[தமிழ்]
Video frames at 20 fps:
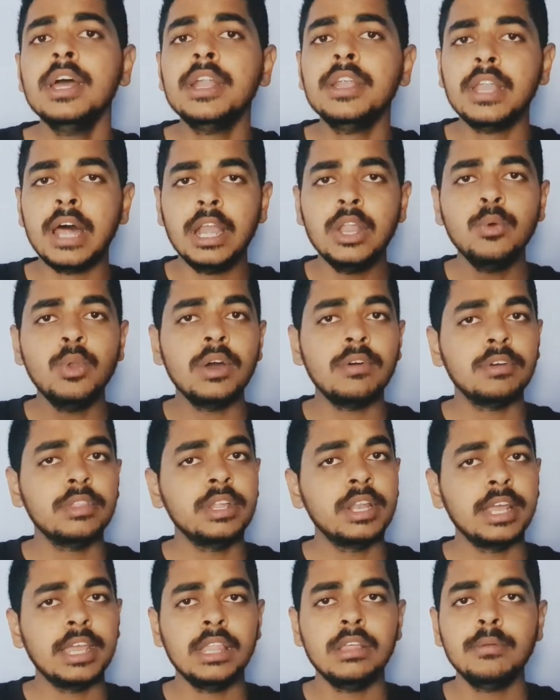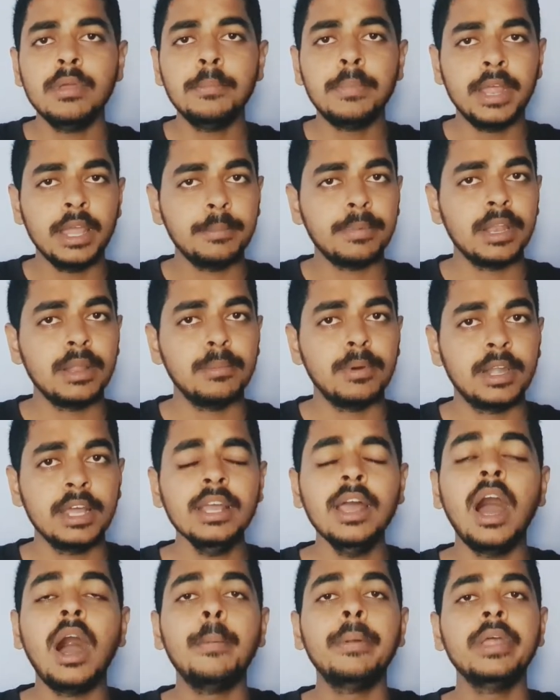நடுவில் வந்து நான் எதுவுமே பிரேக் பண்ண மாட்டேன்
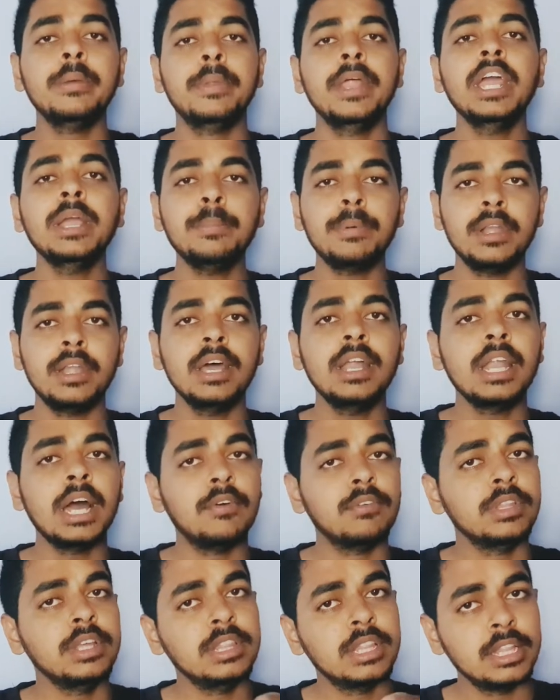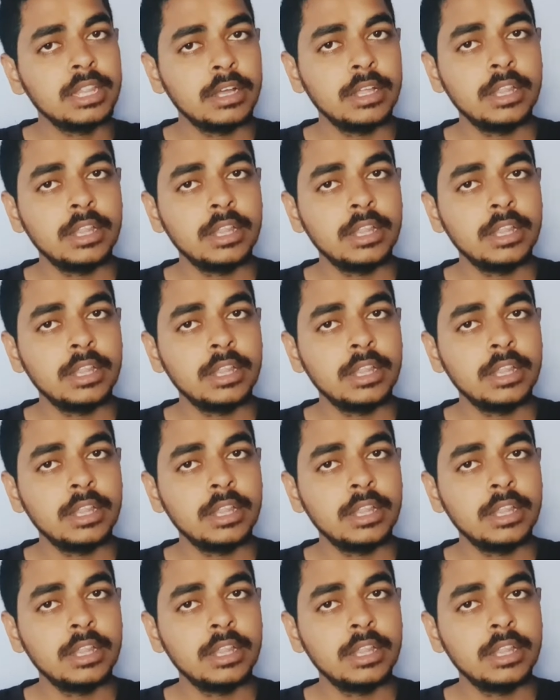அப்படி பிரேக் பண்ணிட்டா நான் வந்து இந்த